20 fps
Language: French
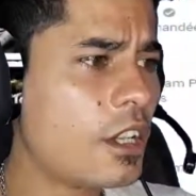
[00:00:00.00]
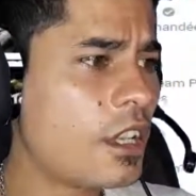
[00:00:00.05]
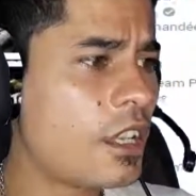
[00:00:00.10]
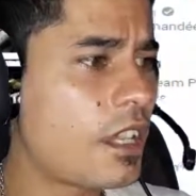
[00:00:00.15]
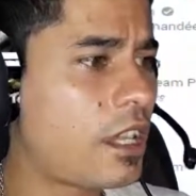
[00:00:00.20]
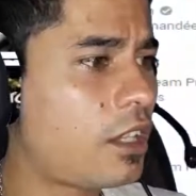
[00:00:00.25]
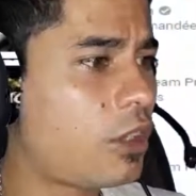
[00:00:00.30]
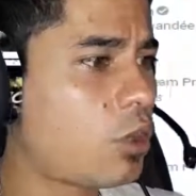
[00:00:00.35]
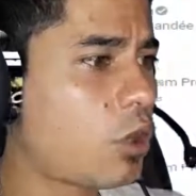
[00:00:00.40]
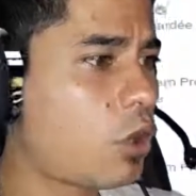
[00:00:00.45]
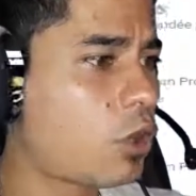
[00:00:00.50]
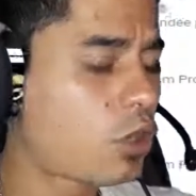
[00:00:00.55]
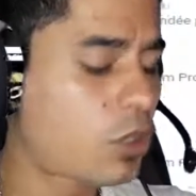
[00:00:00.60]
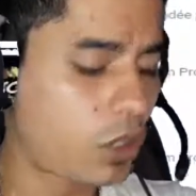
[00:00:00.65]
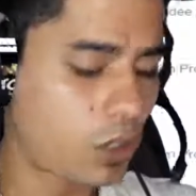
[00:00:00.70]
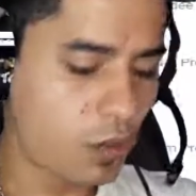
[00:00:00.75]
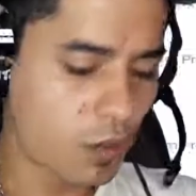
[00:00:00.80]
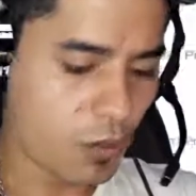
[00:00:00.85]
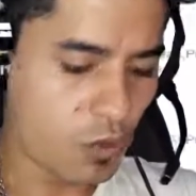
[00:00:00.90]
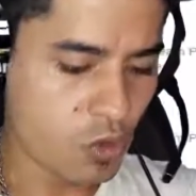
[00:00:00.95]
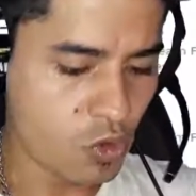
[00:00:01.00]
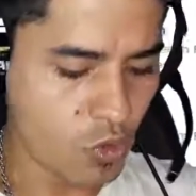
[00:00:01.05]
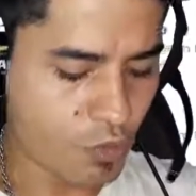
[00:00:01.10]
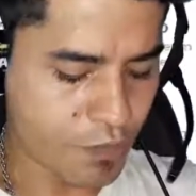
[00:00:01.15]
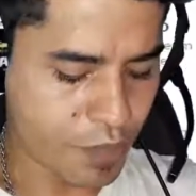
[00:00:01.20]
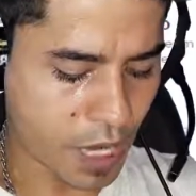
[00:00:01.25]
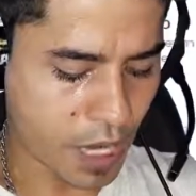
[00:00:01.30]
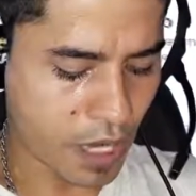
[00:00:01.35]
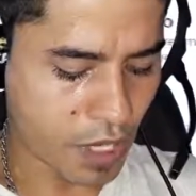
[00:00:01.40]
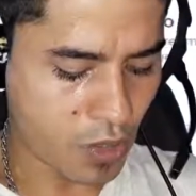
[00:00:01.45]
Et donc nous
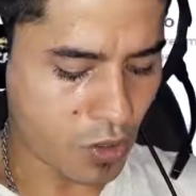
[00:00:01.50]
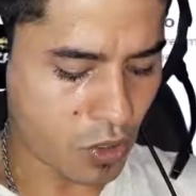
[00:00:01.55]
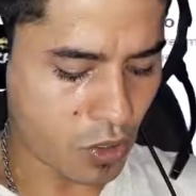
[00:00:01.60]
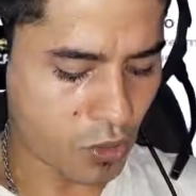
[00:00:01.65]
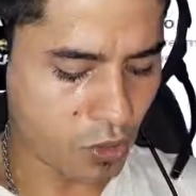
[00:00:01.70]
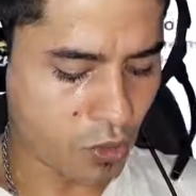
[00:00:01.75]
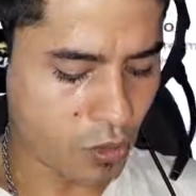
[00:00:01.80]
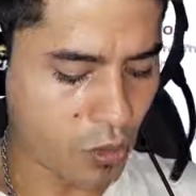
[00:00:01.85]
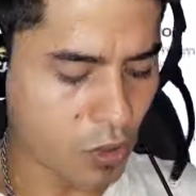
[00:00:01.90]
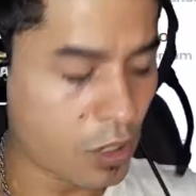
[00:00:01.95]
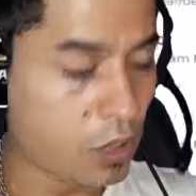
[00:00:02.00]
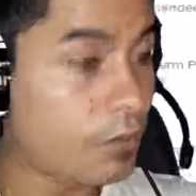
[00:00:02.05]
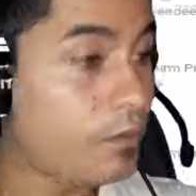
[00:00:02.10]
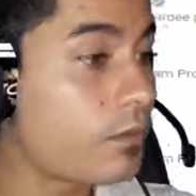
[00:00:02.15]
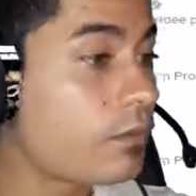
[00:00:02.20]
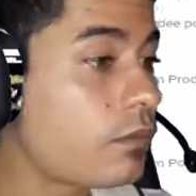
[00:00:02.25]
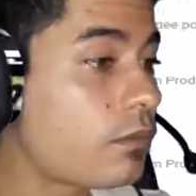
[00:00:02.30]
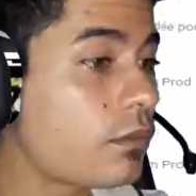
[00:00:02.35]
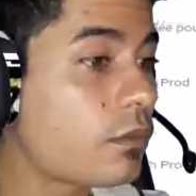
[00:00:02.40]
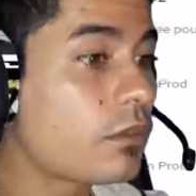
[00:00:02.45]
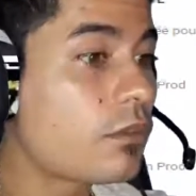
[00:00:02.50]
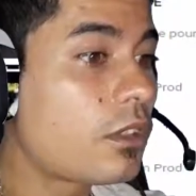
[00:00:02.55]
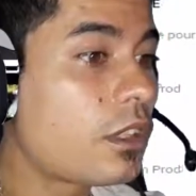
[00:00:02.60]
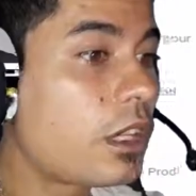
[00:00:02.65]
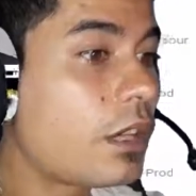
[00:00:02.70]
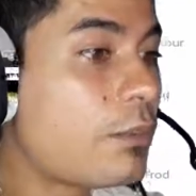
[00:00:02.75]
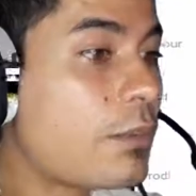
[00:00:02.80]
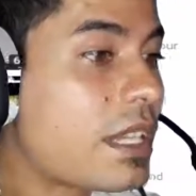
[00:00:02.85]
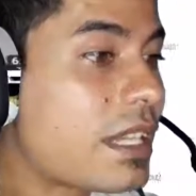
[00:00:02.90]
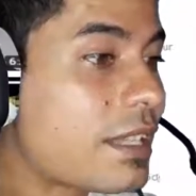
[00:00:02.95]
parlons de
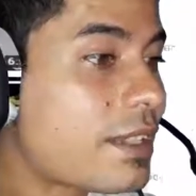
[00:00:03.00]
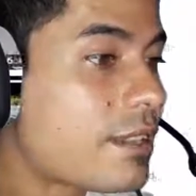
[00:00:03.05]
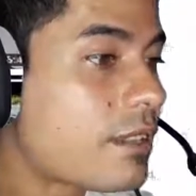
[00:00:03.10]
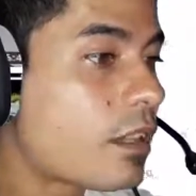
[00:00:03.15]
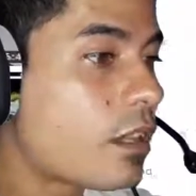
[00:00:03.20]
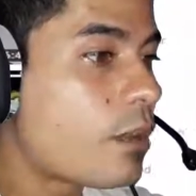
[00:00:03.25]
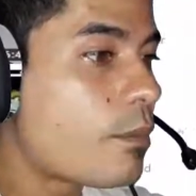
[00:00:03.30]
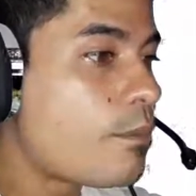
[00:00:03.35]
Miss